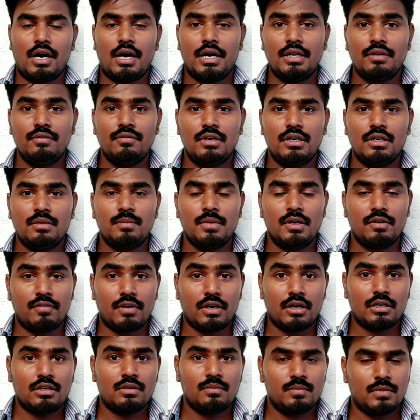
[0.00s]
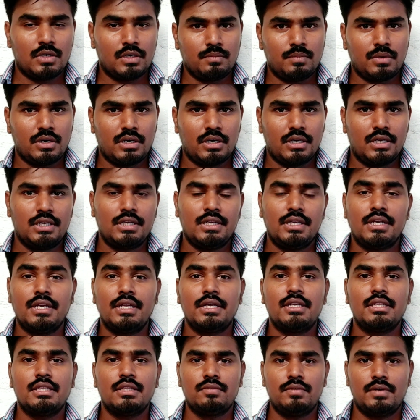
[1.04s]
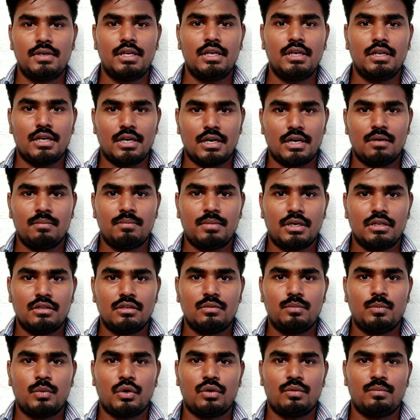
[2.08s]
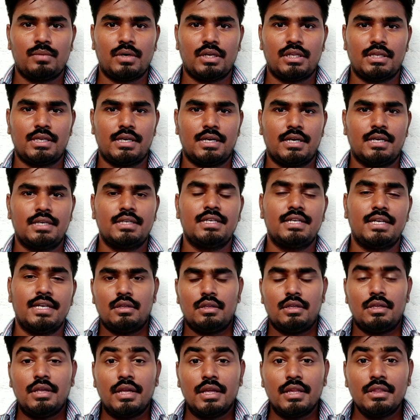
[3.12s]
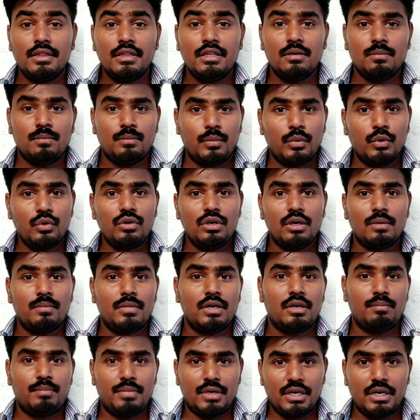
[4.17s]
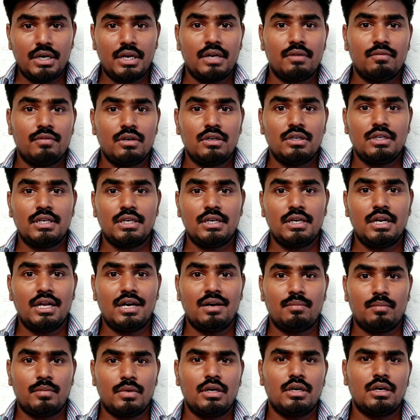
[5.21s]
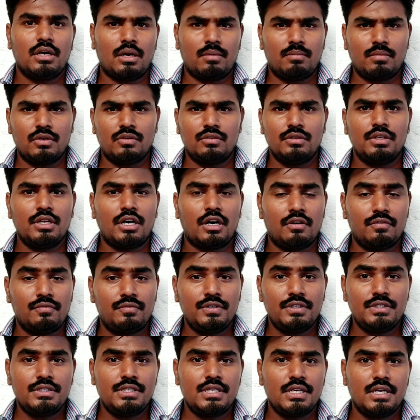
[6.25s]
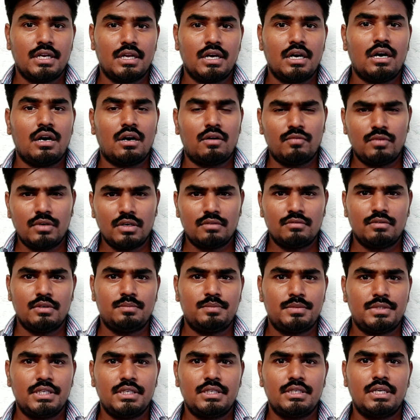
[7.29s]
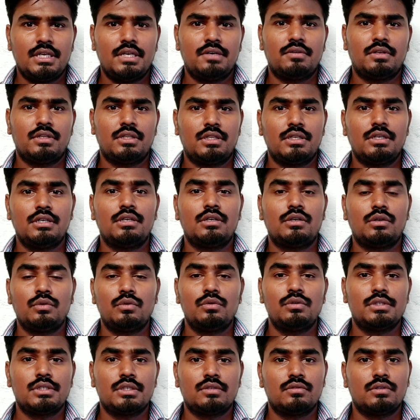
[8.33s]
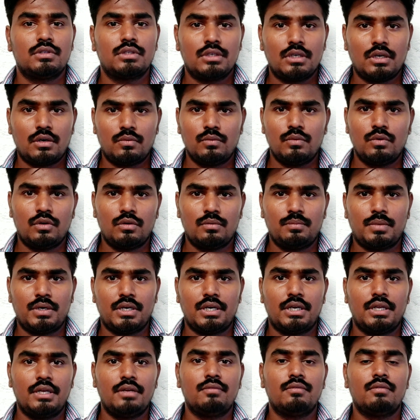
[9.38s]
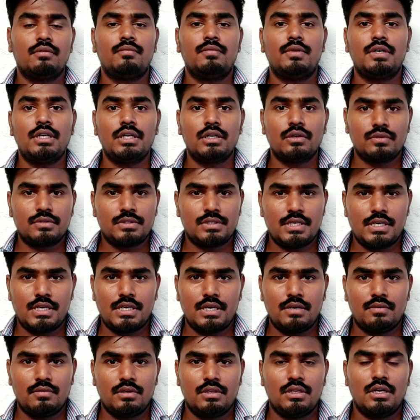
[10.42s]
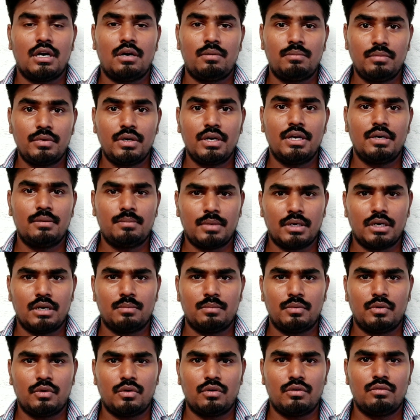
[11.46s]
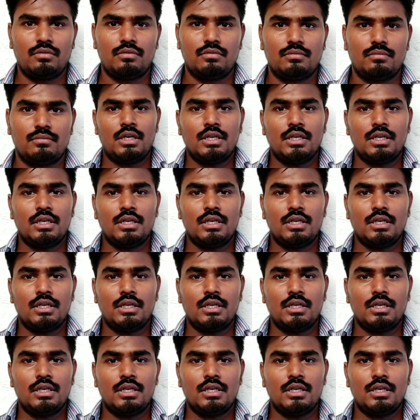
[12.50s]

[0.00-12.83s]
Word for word: அனைவருக்குமே வணக்கம் நண்பர்களே இன்றைக்கி இந்த வீடியோவில் என்ன பார்த்துக்க போகிறோம்னு பார்த்தீங்கன்னா எந்த எந்த டபுள் பென்ட்ரைவரும் இல்லாமல் நம்ம வந்து அஃபீஷியலாக அவங்க வெப்சைட்லேயே வந்து டூல்ஸை வந்து டவுன்லோட் பண்ணி விண்டோஸ் டென்னை வந்து அப்கிரேட் பண்ண போகிறோம்